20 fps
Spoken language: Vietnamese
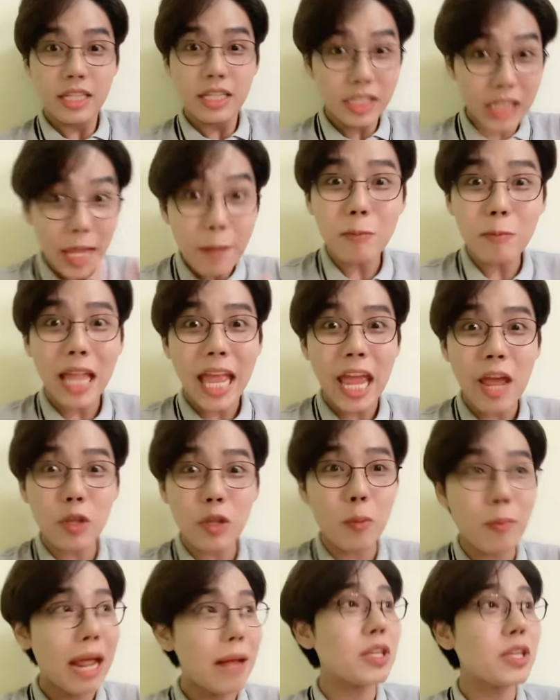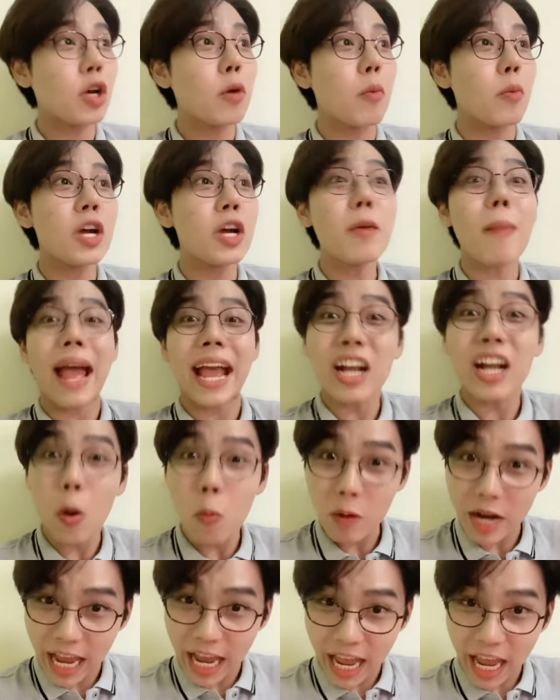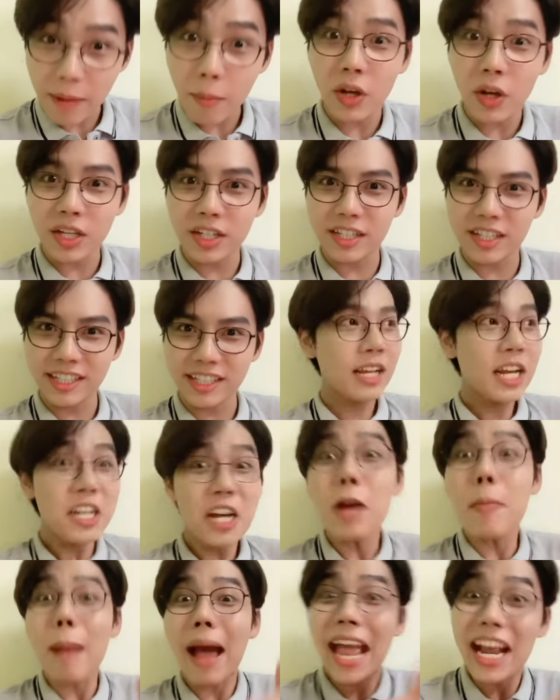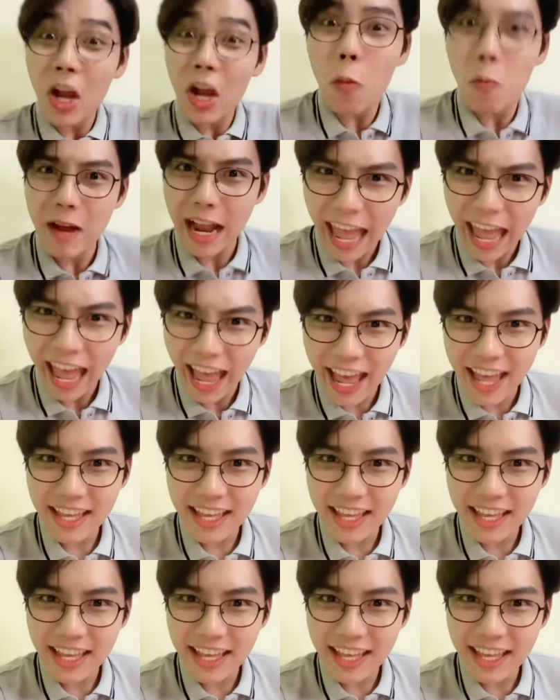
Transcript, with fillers: Tiếp theo trong đám sẽ có một đứa bạn công nghệ mọi người. Đứa bạn công nghệ